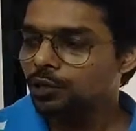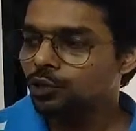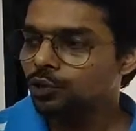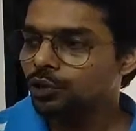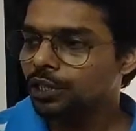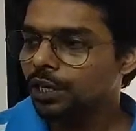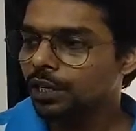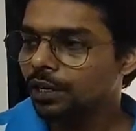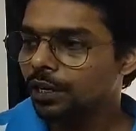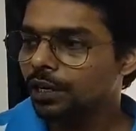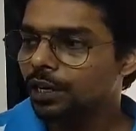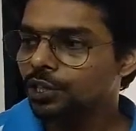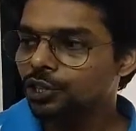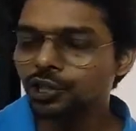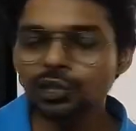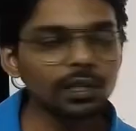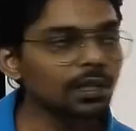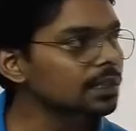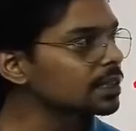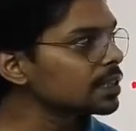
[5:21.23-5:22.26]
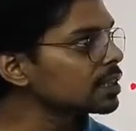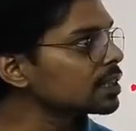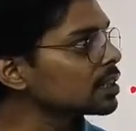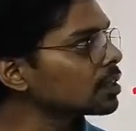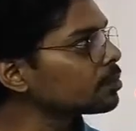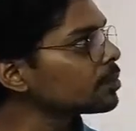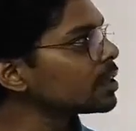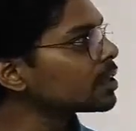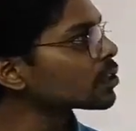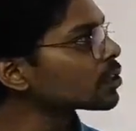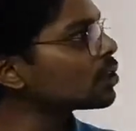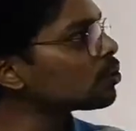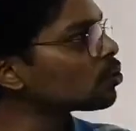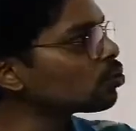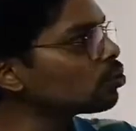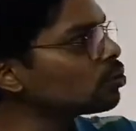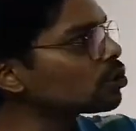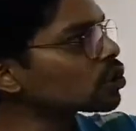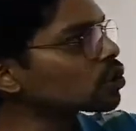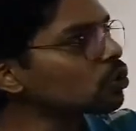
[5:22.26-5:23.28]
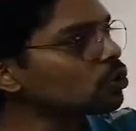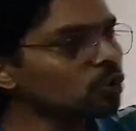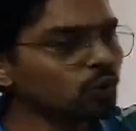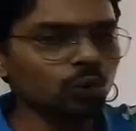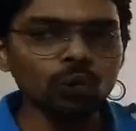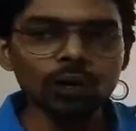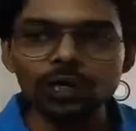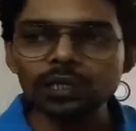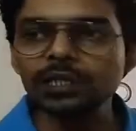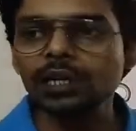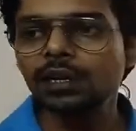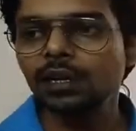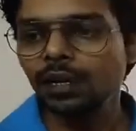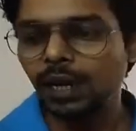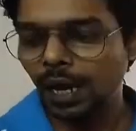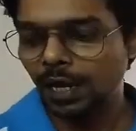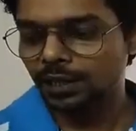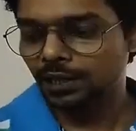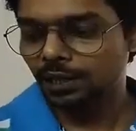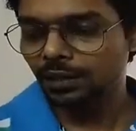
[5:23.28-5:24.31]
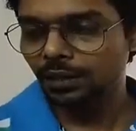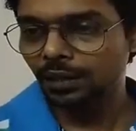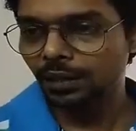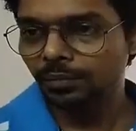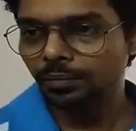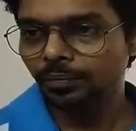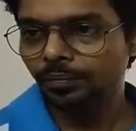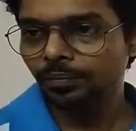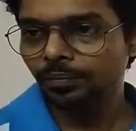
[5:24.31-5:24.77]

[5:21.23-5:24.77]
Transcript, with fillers: ये जो सेग्रीगेशन का सिस्टम है इसके रूल्स को थोड़ा सा रिलैक्स किया